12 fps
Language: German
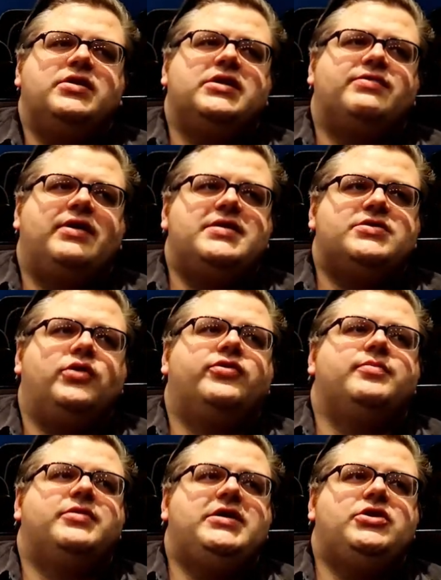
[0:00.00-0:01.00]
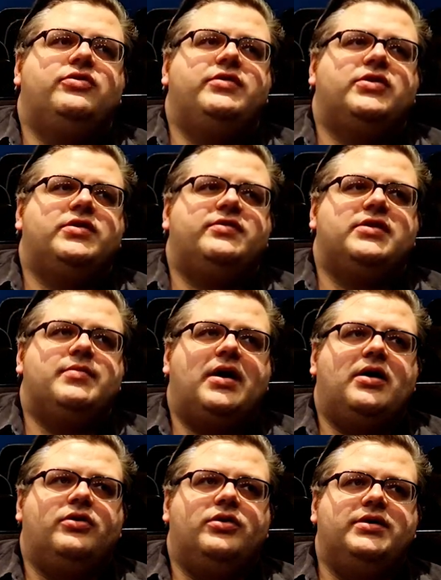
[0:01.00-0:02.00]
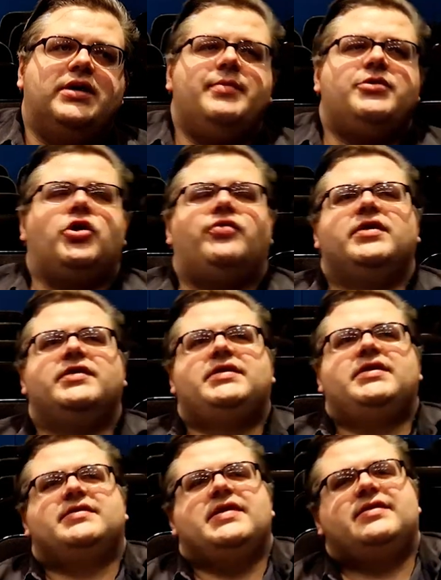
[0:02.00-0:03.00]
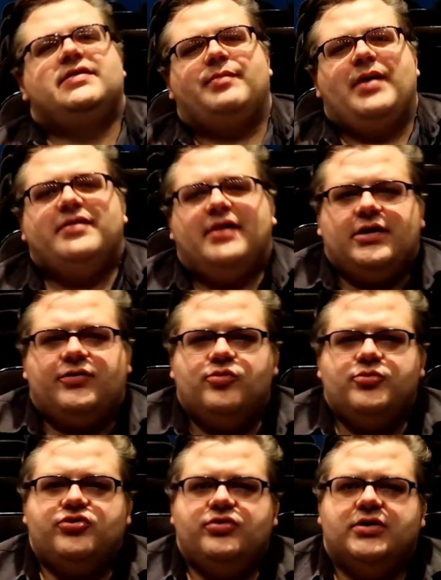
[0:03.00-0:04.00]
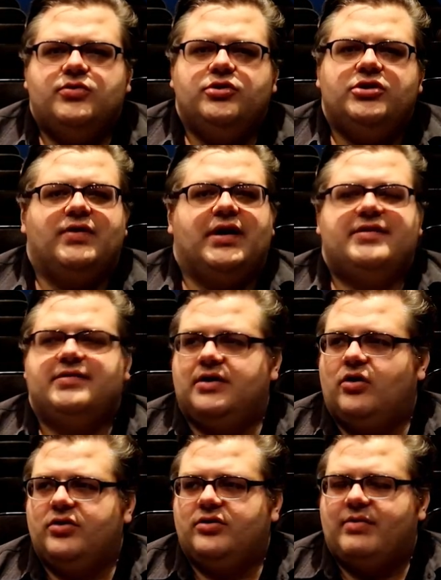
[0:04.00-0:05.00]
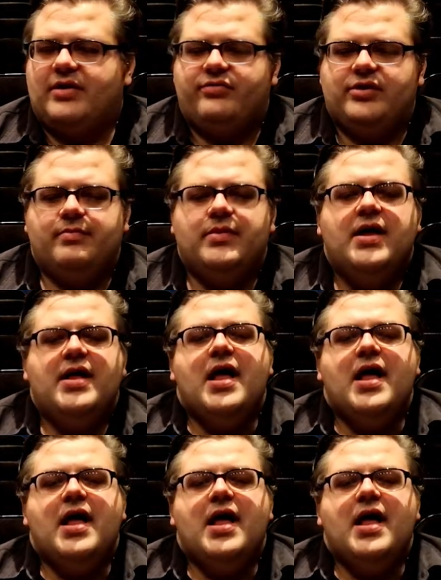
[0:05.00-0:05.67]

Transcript: Ich war nicht so oft im Kino wie sonst immer. Und ähm, ich hoffe, dass sich das nächste Jahr bessert. Ich fühle mich schon wieder gut. Ich war gestern auch in zwei Filmen.